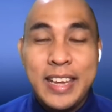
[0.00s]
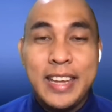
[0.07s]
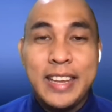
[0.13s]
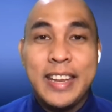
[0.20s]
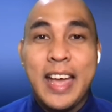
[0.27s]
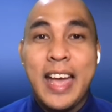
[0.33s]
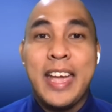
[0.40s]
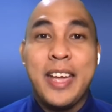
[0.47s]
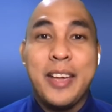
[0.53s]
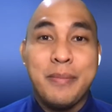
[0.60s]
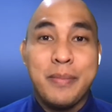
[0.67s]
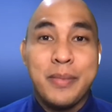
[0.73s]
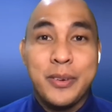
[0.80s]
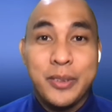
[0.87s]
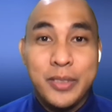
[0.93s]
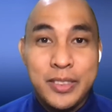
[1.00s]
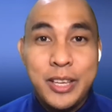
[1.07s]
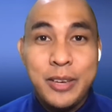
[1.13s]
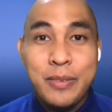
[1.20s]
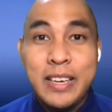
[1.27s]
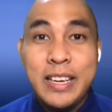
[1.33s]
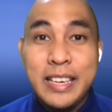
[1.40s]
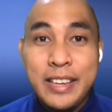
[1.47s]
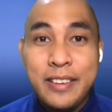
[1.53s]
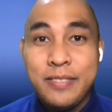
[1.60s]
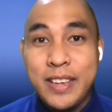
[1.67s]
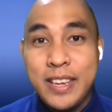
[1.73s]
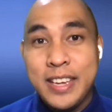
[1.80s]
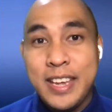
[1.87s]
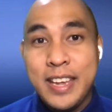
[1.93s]
and I am continually
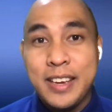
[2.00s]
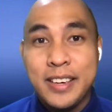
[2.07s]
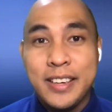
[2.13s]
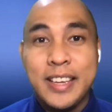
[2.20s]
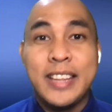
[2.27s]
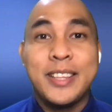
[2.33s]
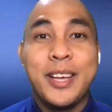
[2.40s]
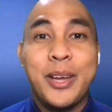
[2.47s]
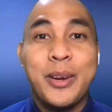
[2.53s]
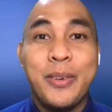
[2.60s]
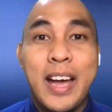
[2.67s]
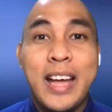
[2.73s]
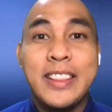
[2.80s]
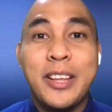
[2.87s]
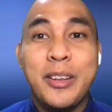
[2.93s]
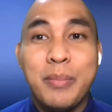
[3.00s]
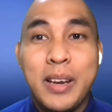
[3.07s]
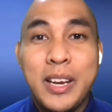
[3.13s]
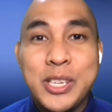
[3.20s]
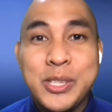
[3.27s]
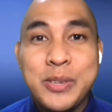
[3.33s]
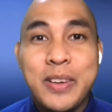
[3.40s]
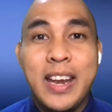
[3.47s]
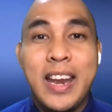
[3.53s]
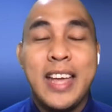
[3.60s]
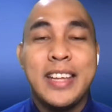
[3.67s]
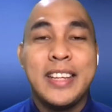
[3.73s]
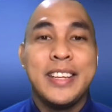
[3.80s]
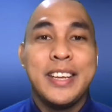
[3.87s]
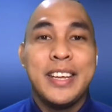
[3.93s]
living here at Karuhatan, Valenzuela,